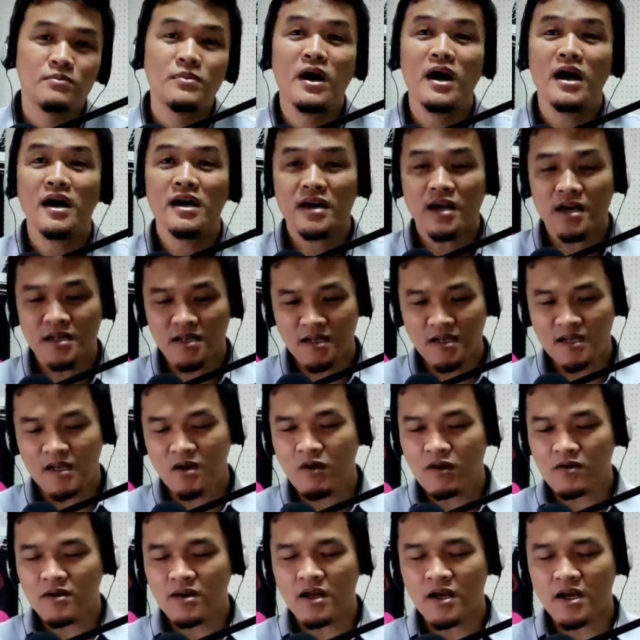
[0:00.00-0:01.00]
Bahkan
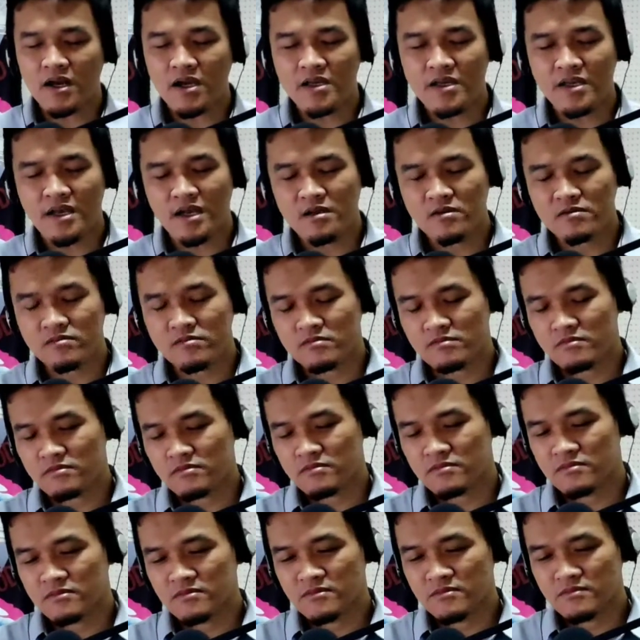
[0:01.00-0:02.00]
ada orang yang
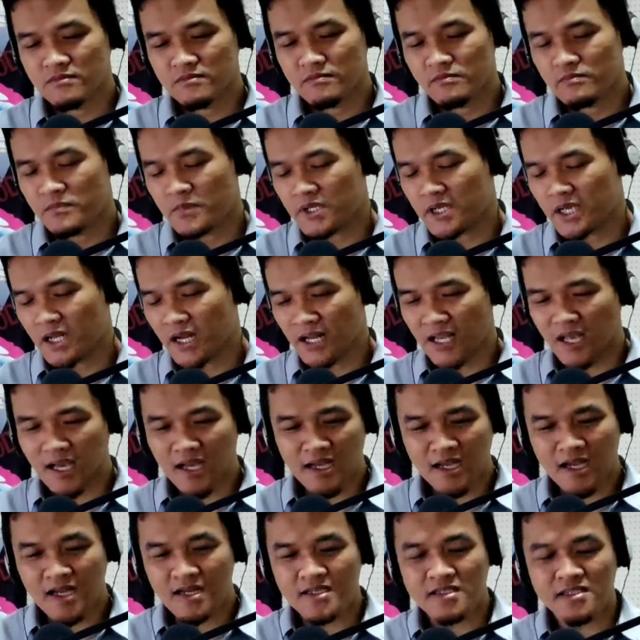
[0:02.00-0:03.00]

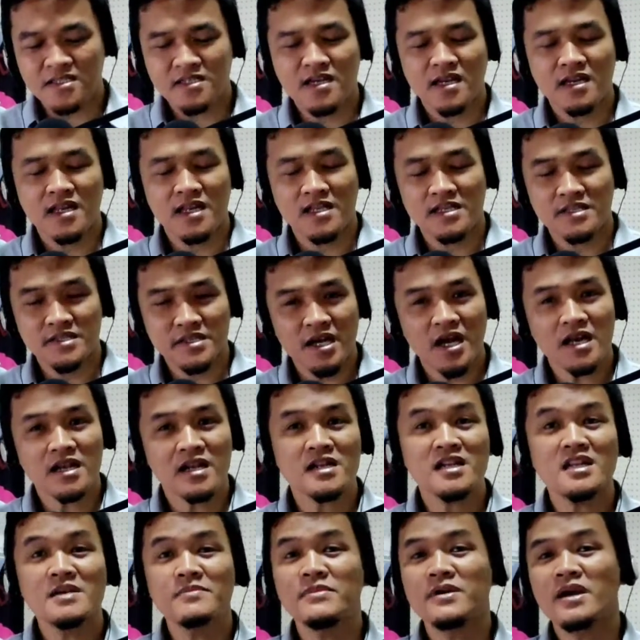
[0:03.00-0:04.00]
merelakan segala
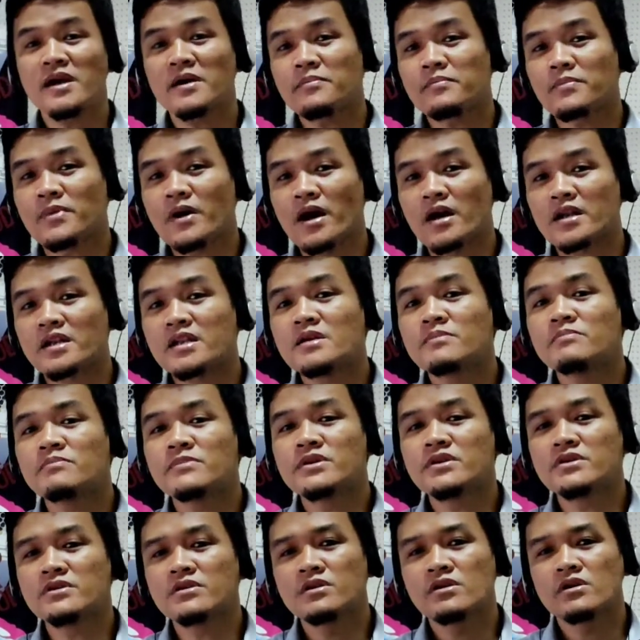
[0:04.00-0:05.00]
cara demi apa?
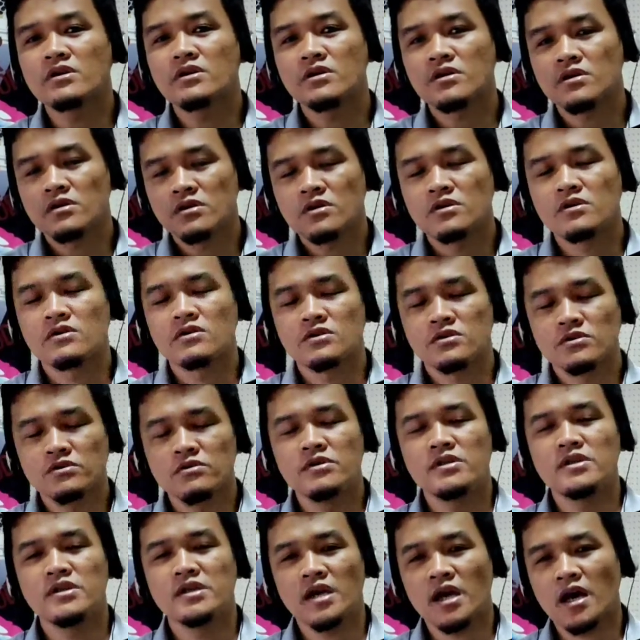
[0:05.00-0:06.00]
Demi
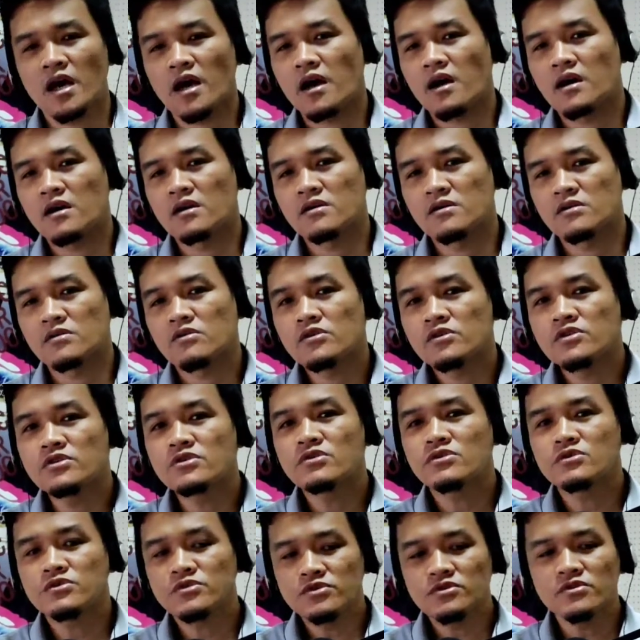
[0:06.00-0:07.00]
dunia.
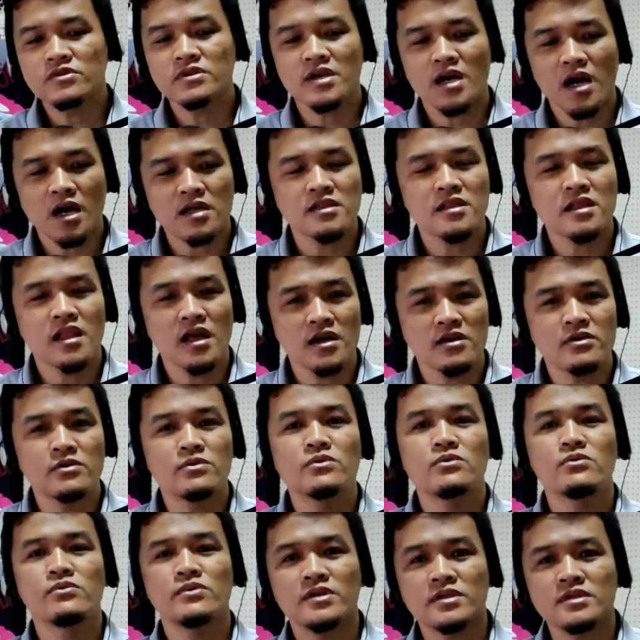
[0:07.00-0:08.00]
Ujung-ujungnya adalah
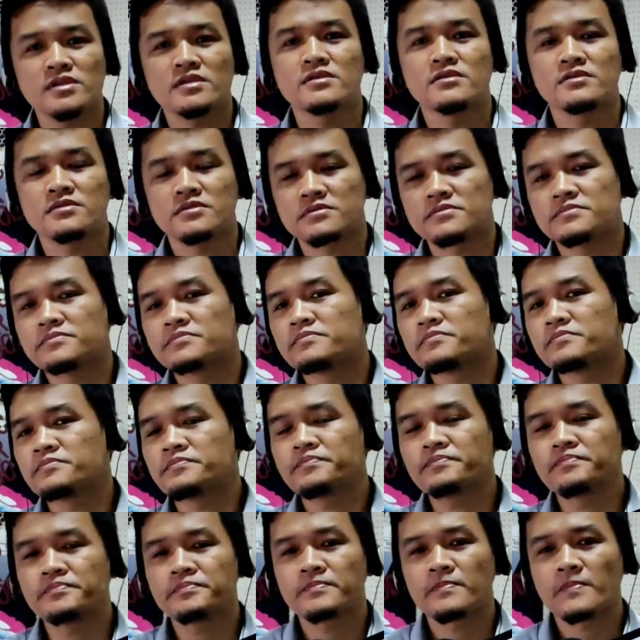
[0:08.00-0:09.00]
duit.
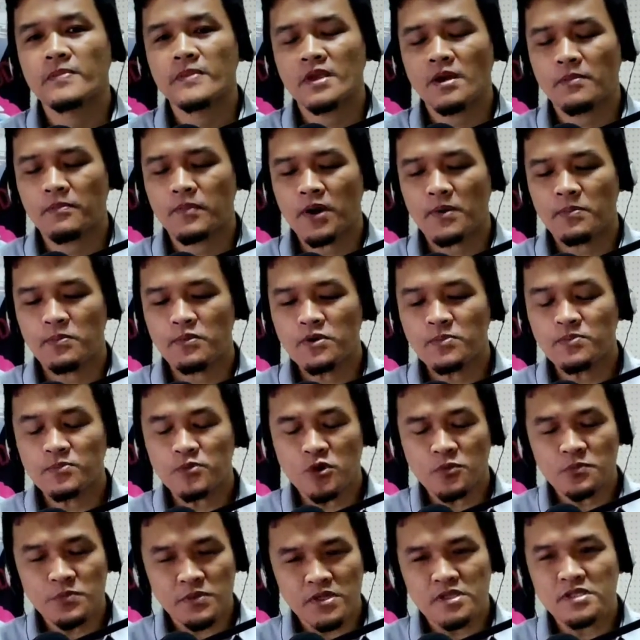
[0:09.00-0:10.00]
Apapun
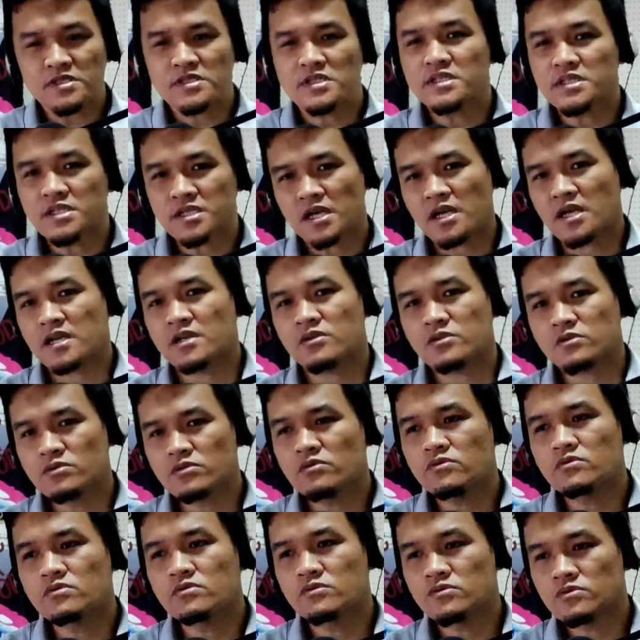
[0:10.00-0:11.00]
profesinya,
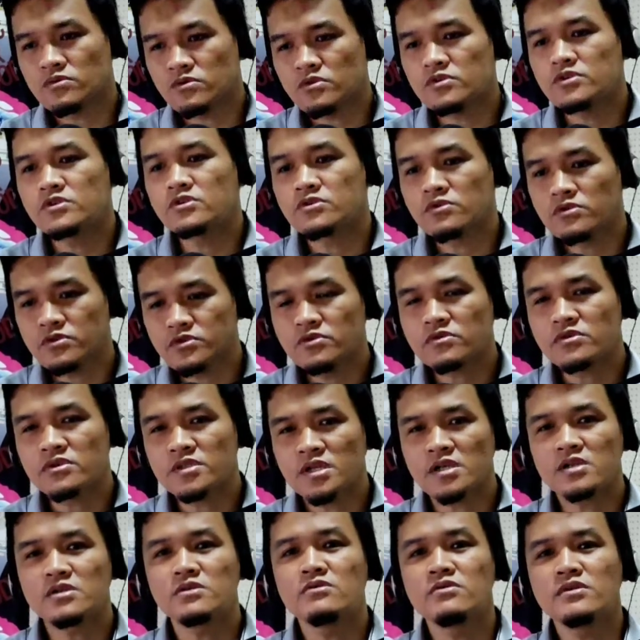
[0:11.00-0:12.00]
itu
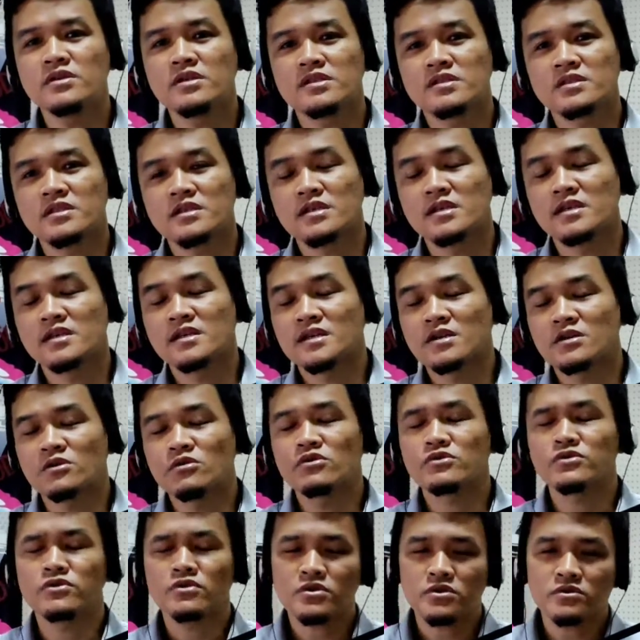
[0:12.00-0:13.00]
ujung-ujungnya duit
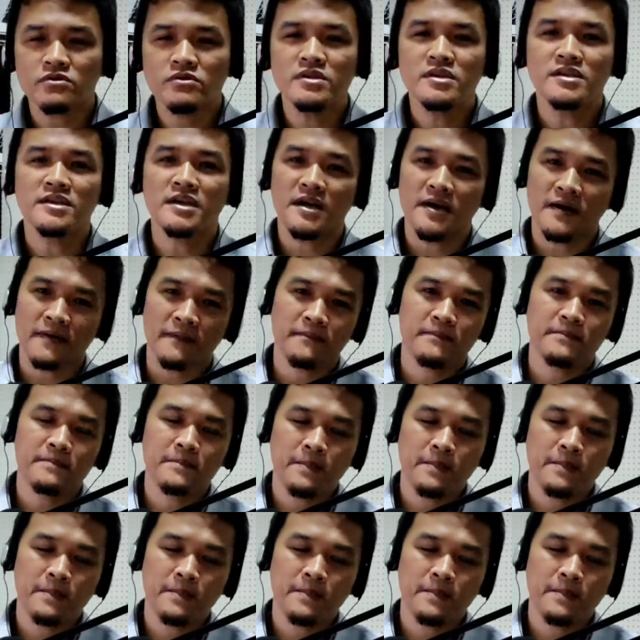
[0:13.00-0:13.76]
untuk dunia.